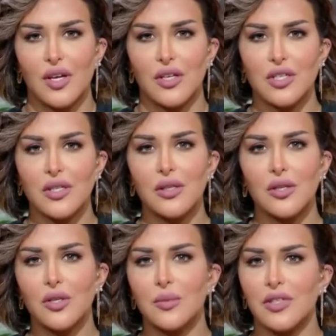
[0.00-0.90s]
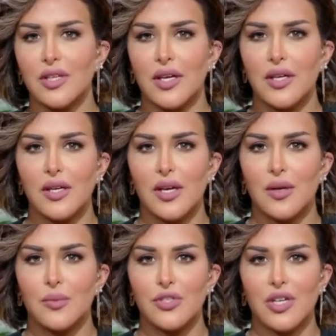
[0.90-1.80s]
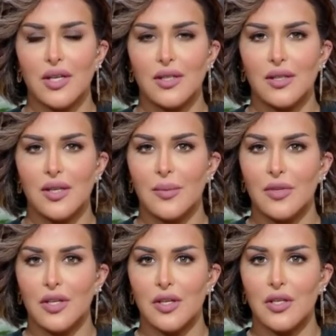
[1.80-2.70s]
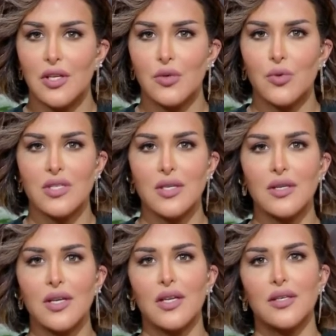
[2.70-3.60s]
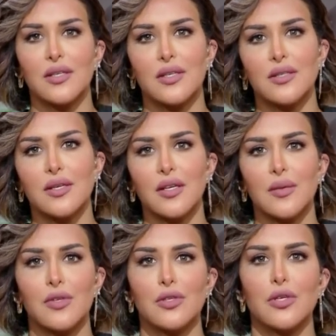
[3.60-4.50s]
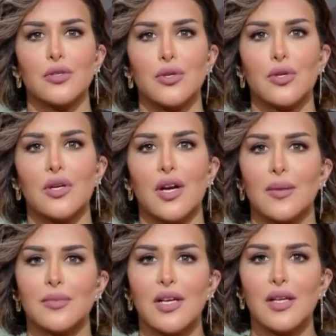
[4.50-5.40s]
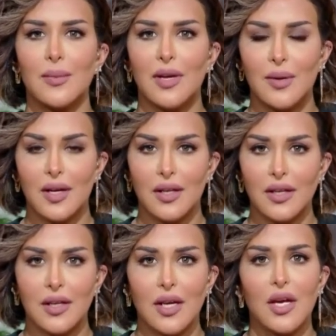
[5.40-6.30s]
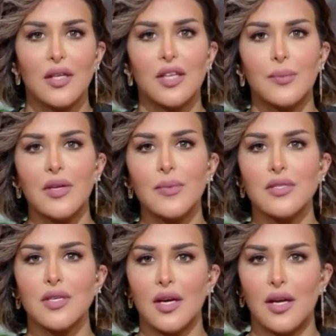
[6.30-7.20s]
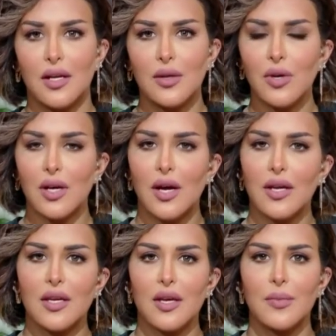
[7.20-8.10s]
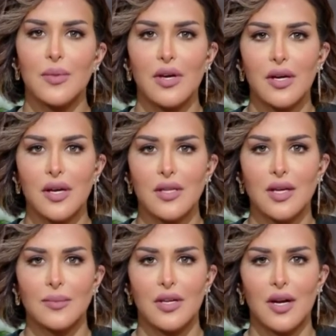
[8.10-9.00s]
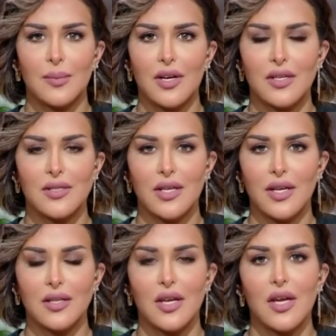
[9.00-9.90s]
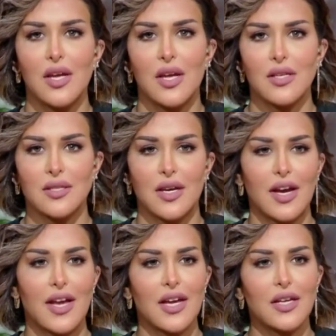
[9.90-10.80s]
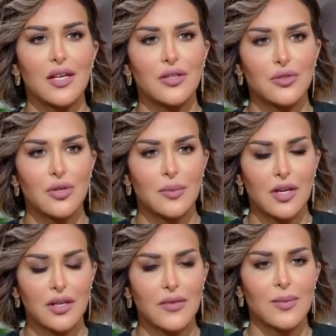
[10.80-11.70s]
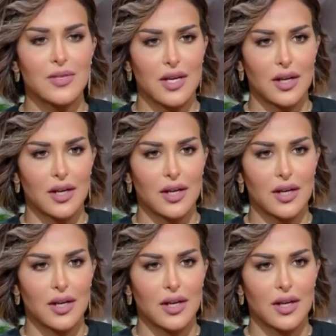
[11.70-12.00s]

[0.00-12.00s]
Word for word: نجدد لكم التحية مشاهدينا من جديد ويسرنا أن نلتقي بالدكتور عبد الله بهبهاني طبيب الصحة الوقائية بمركز عبد الرحمن الزيد الصحي حياك الله دكتور معنا في مساء